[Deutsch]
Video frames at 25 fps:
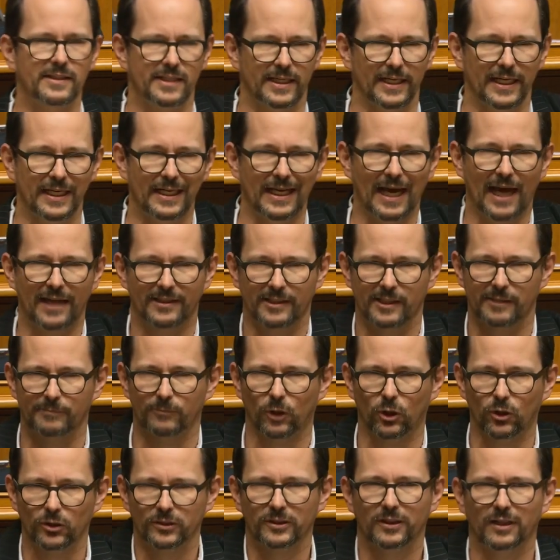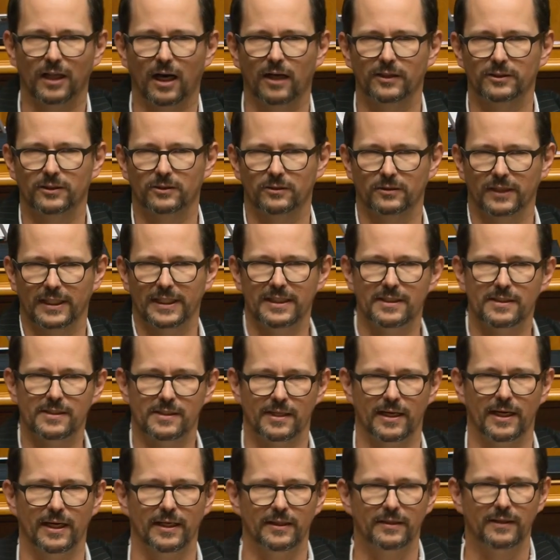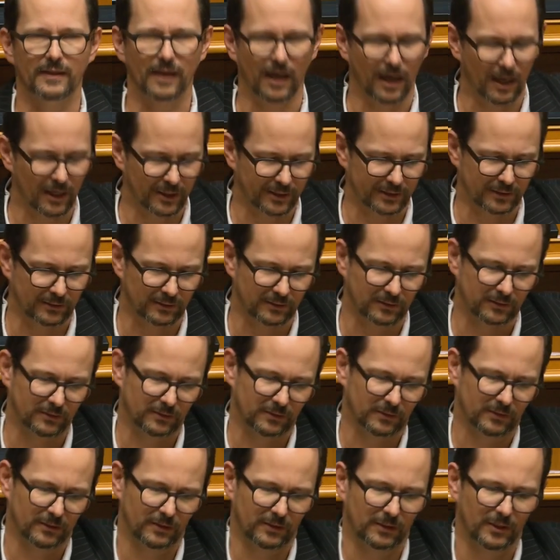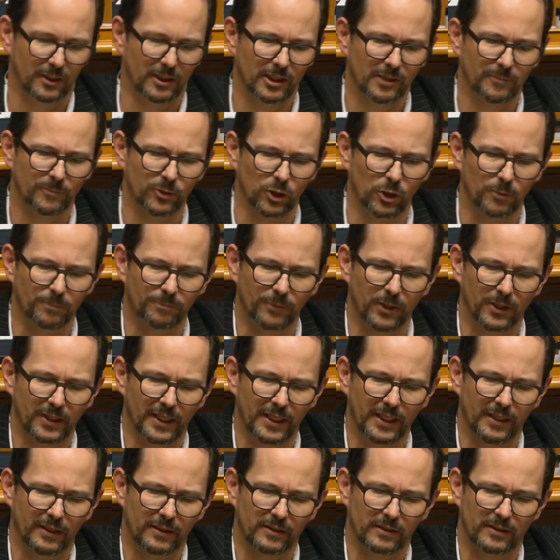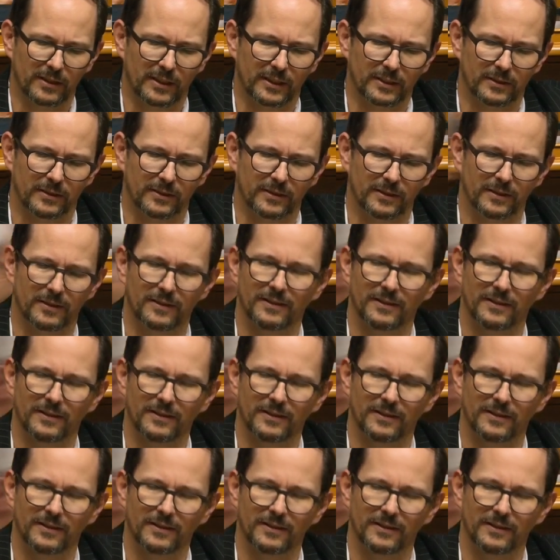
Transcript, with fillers: Ziel einer Mondlandung in zehn Jahren propagierte.